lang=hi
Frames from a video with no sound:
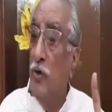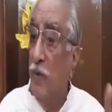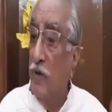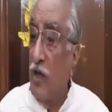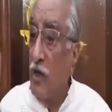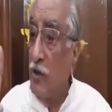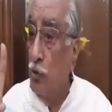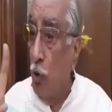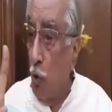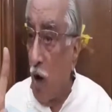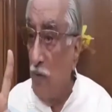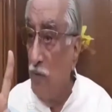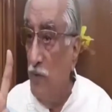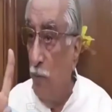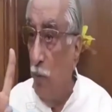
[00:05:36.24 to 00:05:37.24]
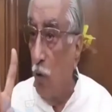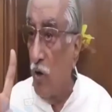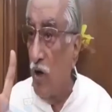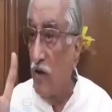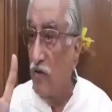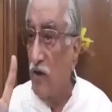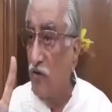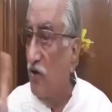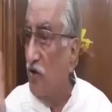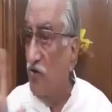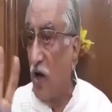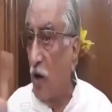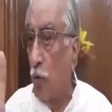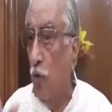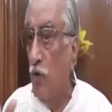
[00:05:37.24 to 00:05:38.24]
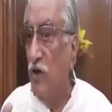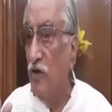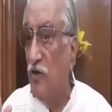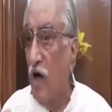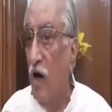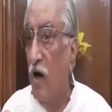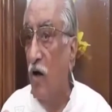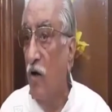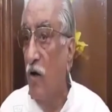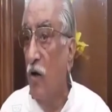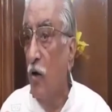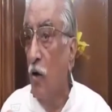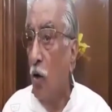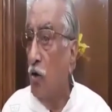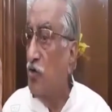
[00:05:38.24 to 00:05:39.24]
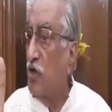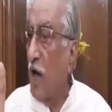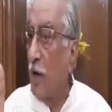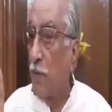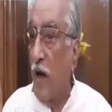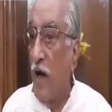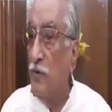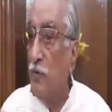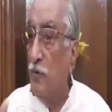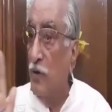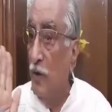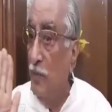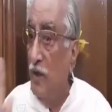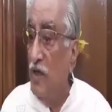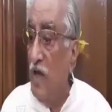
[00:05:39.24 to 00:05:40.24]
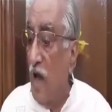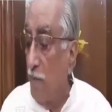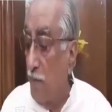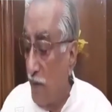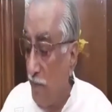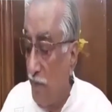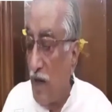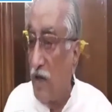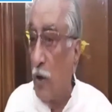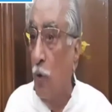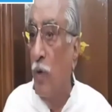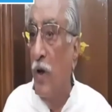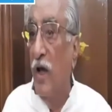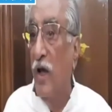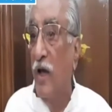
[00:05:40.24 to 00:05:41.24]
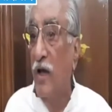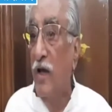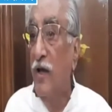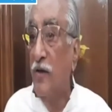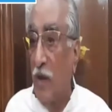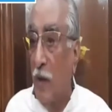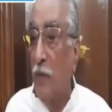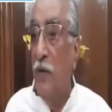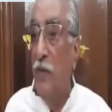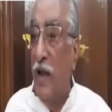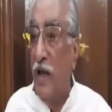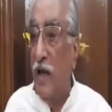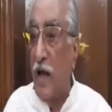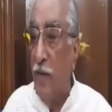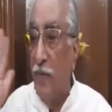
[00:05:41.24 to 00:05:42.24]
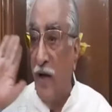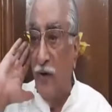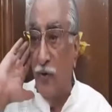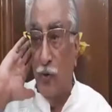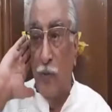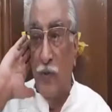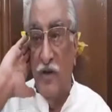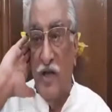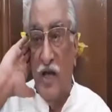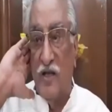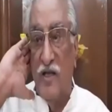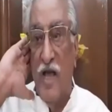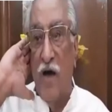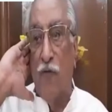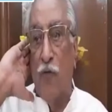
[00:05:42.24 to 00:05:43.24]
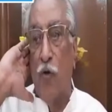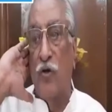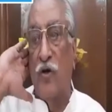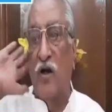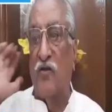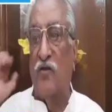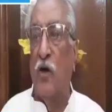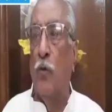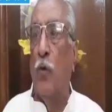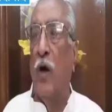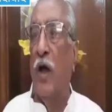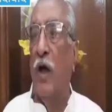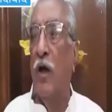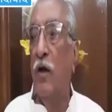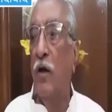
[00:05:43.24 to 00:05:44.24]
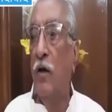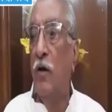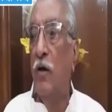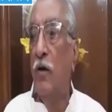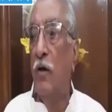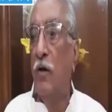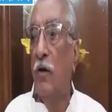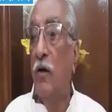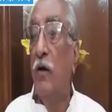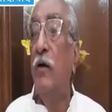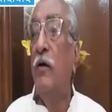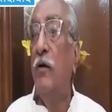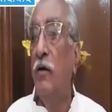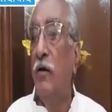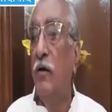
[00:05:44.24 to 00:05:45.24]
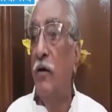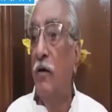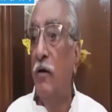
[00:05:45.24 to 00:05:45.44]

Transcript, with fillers: बताइए दो आदमी बोल रहे थे तीसरा कोई नहीं था और चार पांच ये भी यहाँ पे बैठे हुए तभी मैंने कहा मैंने तुम्हें देख लिया फ़ोन करते हुए किसने किसने